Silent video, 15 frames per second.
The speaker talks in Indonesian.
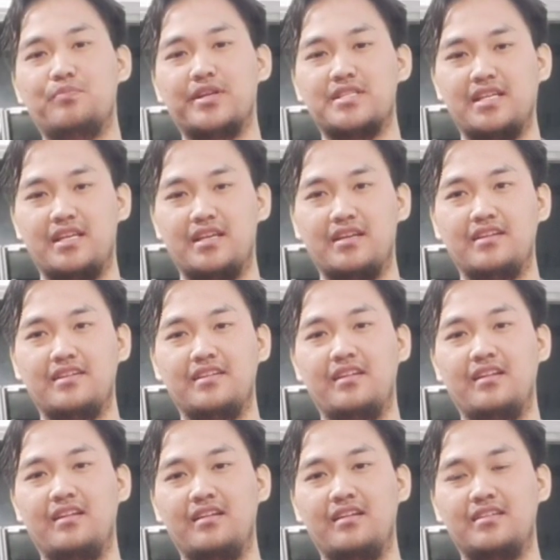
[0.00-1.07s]
bersih.
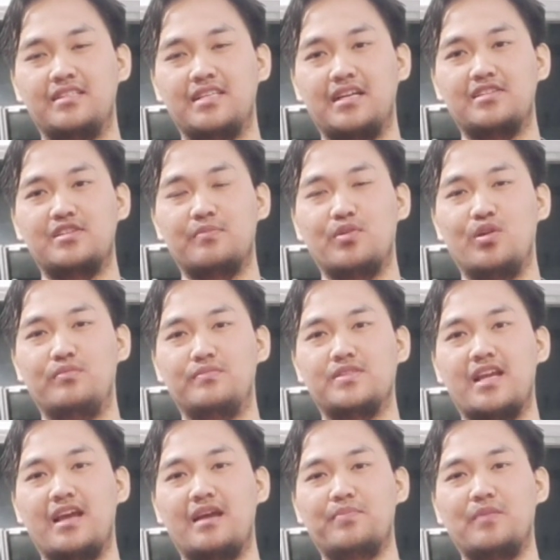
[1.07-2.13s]
Jadi sebelum
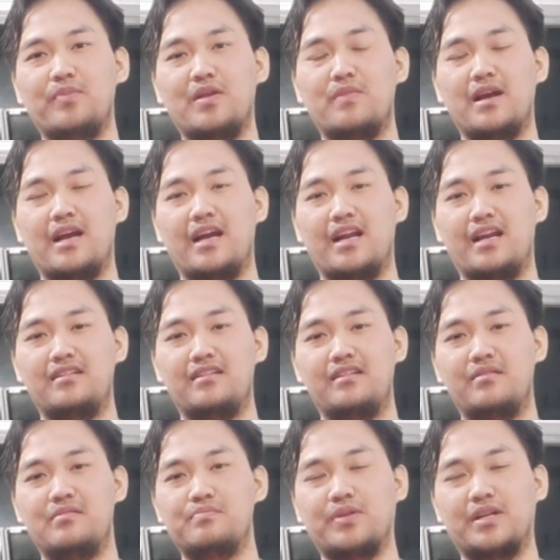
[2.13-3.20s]
saya prepare
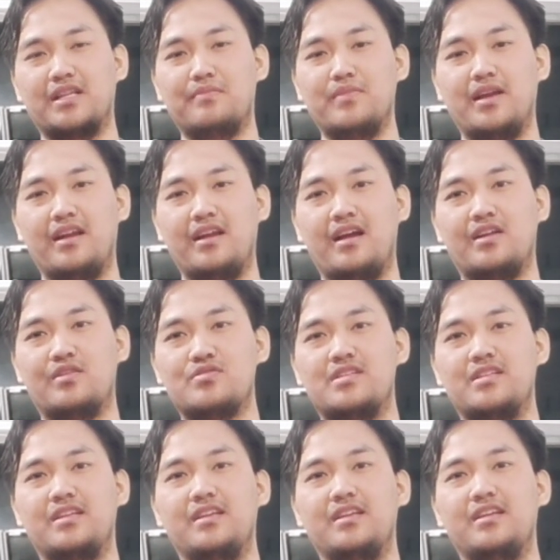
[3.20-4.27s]
makanan, pertama yang harus
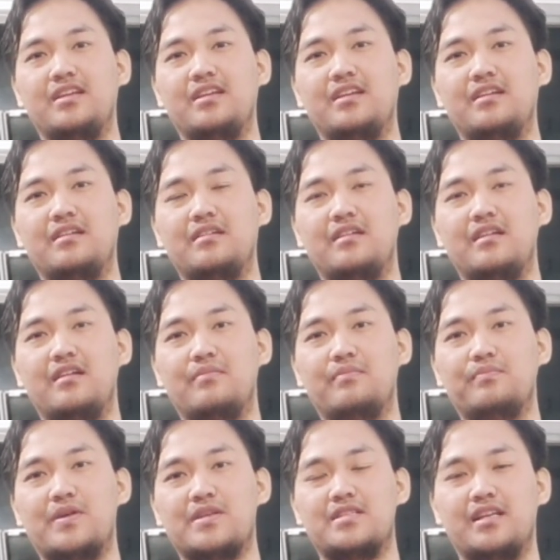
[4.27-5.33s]

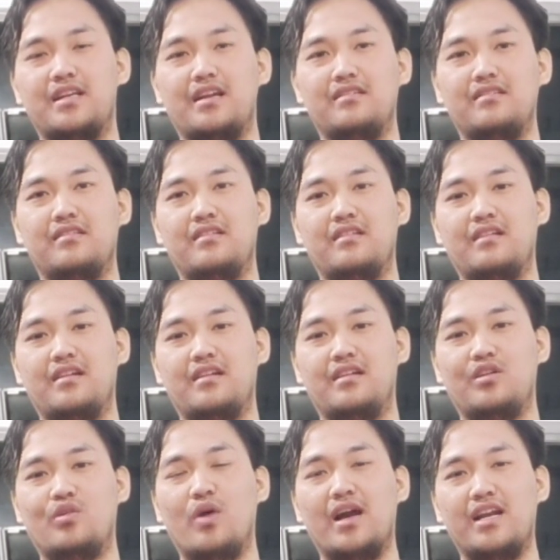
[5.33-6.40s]
dipastikan e,
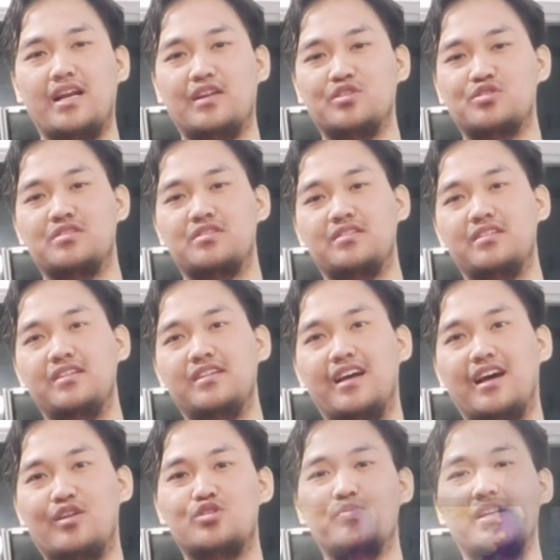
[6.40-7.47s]
ruangan harus harus